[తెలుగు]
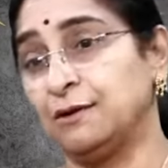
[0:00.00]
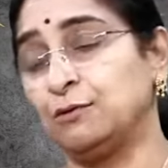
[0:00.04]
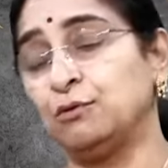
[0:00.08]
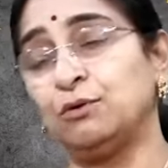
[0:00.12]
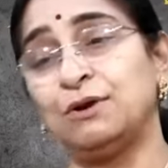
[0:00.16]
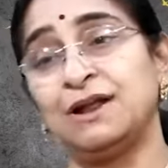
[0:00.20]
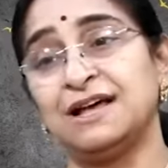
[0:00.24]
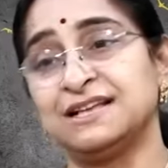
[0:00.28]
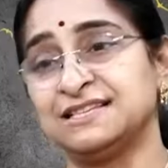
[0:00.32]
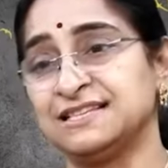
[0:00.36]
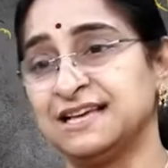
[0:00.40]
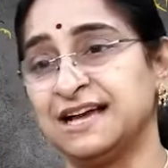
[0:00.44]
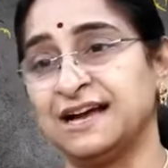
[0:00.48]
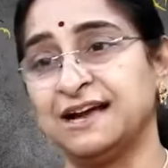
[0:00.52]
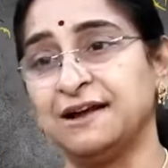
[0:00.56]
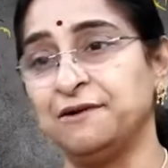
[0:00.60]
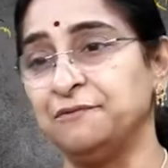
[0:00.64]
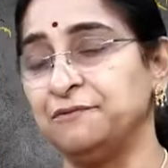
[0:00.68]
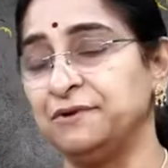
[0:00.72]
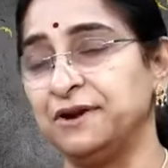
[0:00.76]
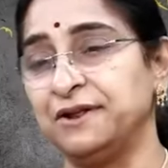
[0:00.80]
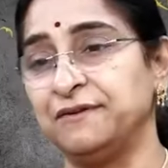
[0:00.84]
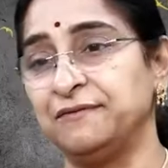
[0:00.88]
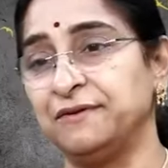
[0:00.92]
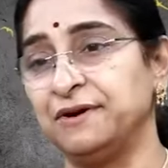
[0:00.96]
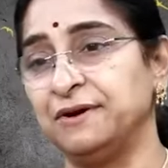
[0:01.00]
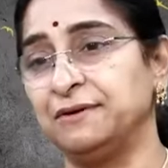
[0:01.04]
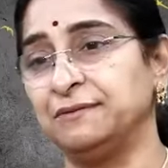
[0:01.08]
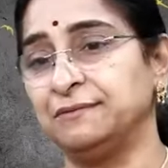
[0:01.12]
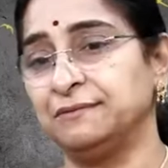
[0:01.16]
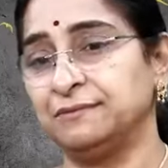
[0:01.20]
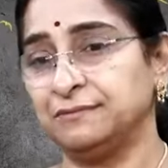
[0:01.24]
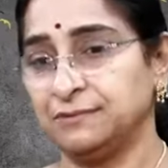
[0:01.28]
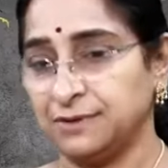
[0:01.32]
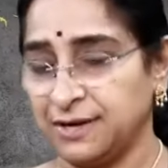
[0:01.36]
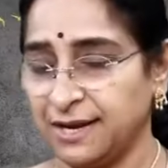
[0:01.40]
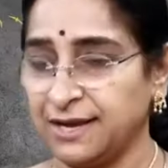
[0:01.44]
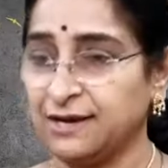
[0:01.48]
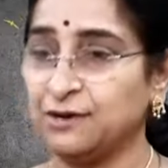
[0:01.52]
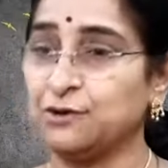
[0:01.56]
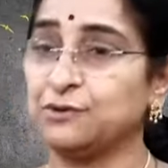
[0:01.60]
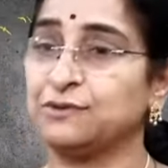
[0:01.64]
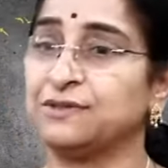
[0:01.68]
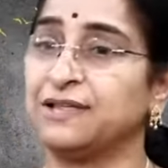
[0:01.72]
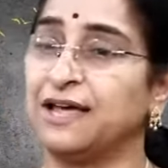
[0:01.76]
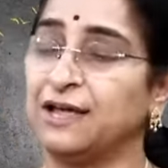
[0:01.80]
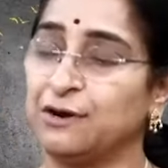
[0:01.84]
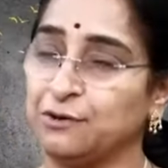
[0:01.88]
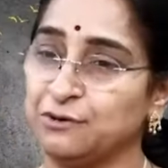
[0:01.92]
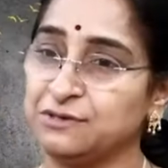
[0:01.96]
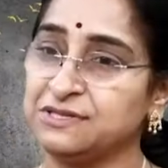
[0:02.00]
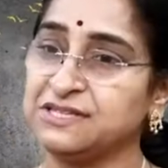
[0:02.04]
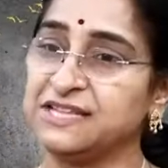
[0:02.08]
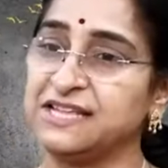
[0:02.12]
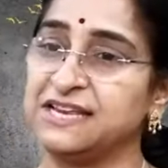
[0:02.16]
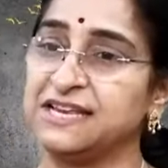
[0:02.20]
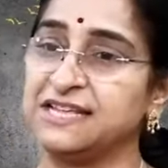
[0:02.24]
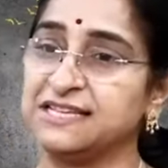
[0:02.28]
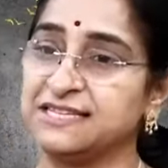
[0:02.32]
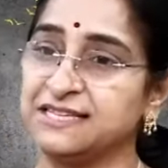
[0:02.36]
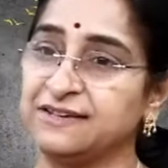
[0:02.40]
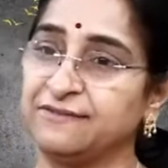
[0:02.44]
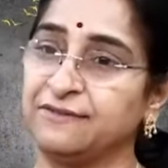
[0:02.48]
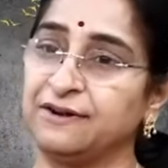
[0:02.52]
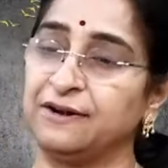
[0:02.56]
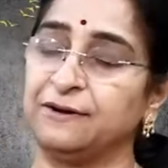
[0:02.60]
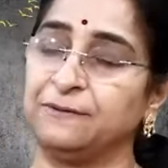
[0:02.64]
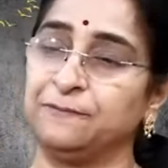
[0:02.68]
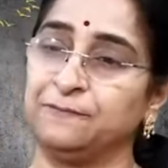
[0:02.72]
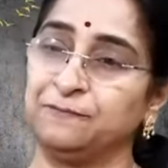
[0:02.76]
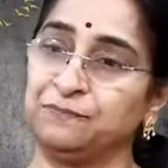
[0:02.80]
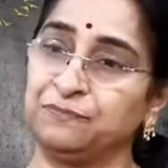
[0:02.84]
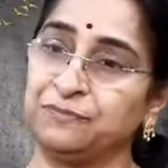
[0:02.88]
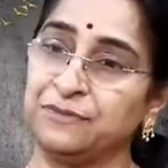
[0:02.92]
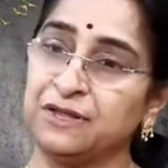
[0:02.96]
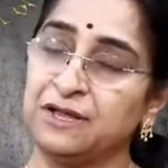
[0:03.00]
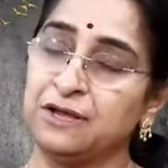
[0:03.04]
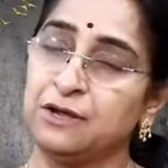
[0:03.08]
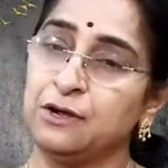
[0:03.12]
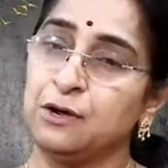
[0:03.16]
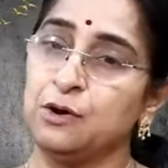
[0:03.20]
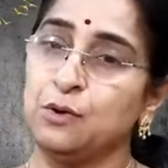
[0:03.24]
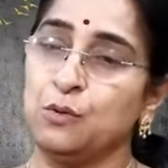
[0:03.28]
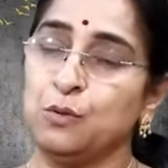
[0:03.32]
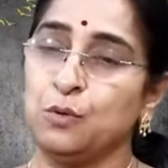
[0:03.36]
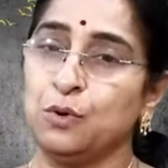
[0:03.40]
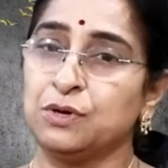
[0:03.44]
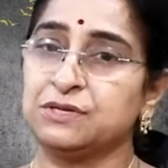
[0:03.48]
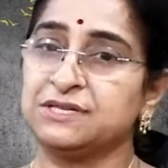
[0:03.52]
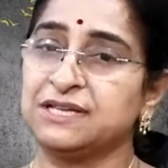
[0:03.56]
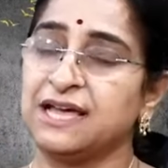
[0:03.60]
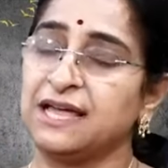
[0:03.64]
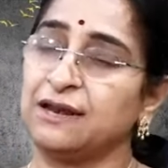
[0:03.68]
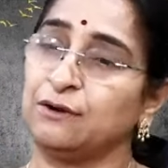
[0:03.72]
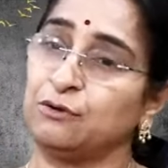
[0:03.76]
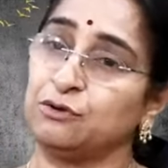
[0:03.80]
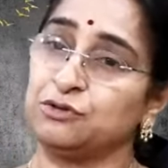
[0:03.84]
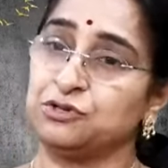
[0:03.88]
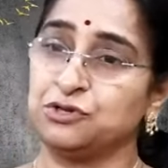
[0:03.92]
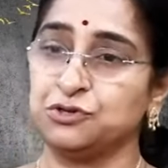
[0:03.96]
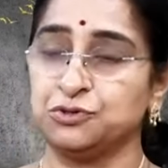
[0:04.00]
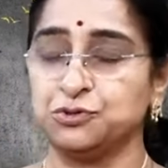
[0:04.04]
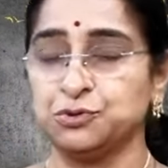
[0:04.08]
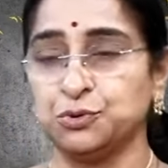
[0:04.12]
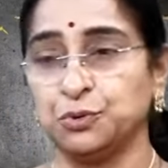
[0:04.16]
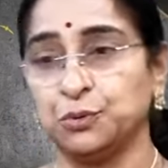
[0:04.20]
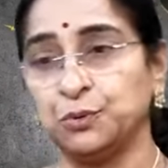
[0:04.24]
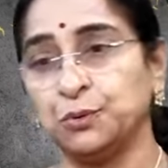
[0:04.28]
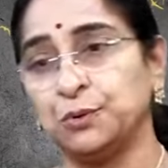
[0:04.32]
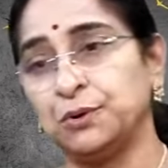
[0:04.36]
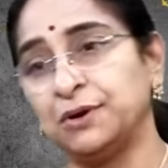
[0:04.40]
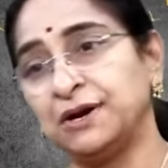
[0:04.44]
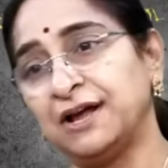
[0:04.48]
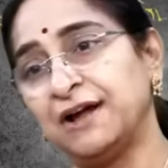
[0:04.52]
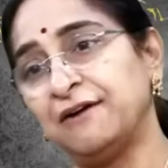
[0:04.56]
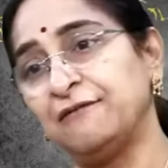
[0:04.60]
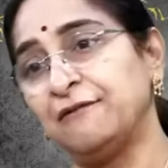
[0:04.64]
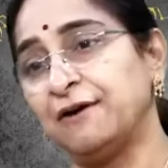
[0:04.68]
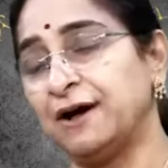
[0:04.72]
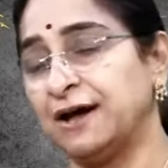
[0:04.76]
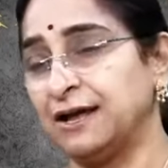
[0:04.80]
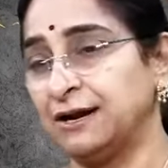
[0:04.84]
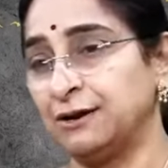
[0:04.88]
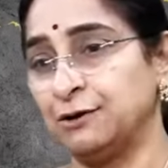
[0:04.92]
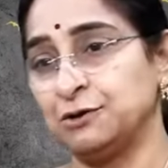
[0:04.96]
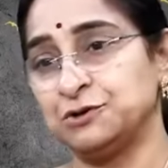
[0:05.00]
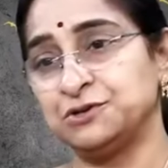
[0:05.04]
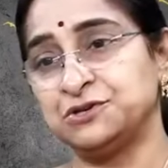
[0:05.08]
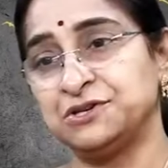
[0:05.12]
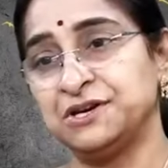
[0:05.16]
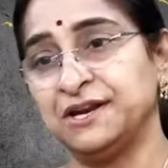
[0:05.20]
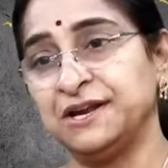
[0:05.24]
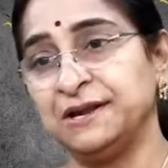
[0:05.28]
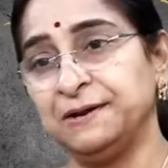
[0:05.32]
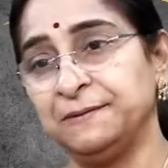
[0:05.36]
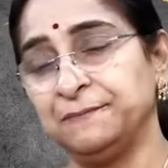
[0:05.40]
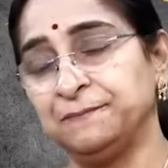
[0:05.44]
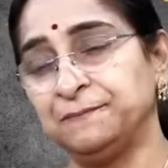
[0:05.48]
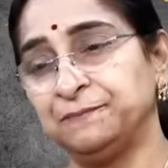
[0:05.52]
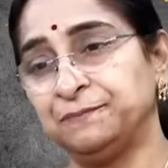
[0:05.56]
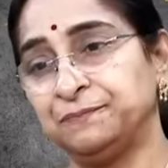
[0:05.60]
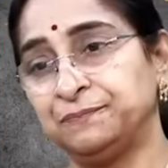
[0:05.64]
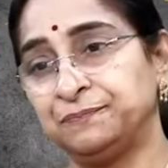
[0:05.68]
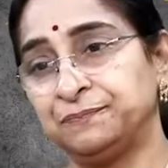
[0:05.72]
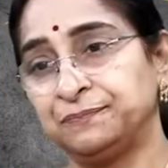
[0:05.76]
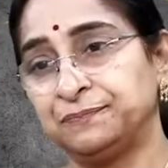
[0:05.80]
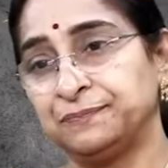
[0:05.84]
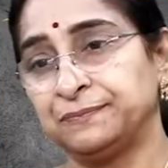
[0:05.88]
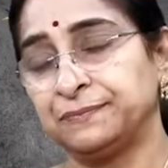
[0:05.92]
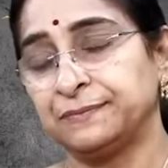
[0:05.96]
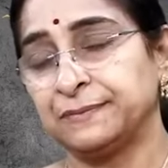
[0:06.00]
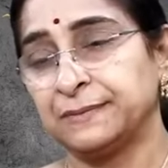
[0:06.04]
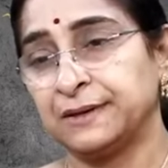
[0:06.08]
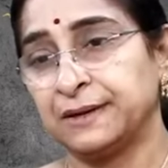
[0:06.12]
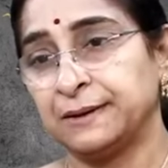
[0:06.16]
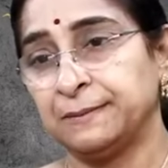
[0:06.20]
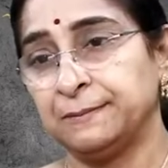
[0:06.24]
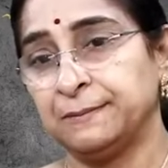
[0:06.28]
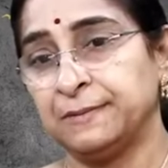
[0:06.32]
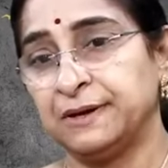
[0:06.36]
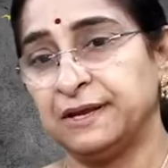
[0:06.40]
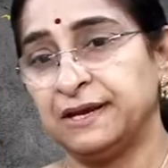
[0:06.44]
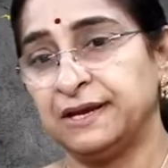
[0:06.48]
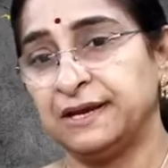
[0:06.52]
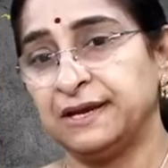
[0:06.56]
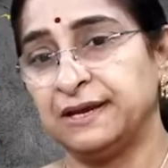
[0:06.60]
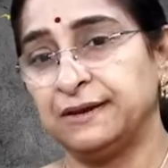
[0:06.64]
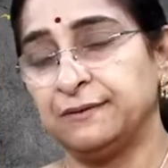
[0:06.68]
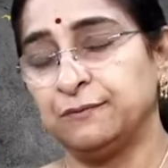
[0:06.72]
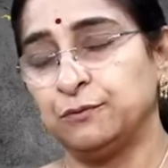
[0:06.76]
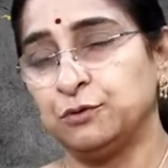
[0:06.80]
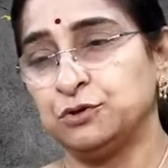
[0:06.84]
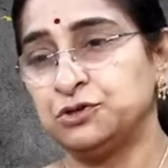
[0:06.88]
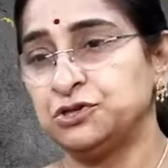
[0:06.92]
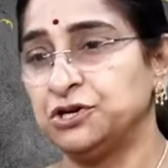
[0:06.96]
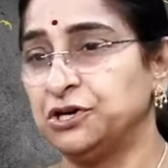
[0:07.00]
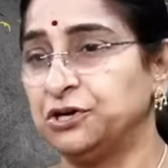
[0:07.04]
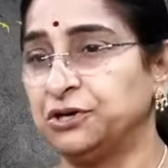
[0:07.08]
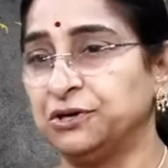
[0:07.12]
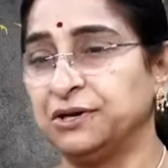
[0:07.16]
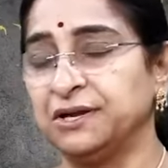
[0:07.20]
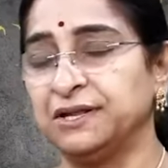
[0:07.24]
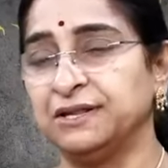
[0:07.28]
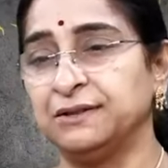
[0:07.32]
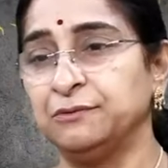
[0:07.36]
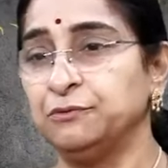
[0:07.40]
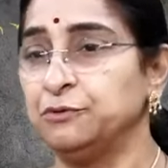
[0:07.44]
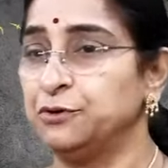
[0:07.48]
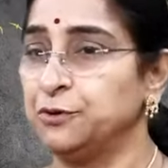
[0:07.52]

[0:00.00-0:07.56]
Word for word: కులాసాగా ఉండేవాడు రే రోజు దా రోజు తినేసేవాడు ఓసారి కొంచెం జోరుగా వానలు వచ్చినాయి మరి ఓ చెట్టు కింద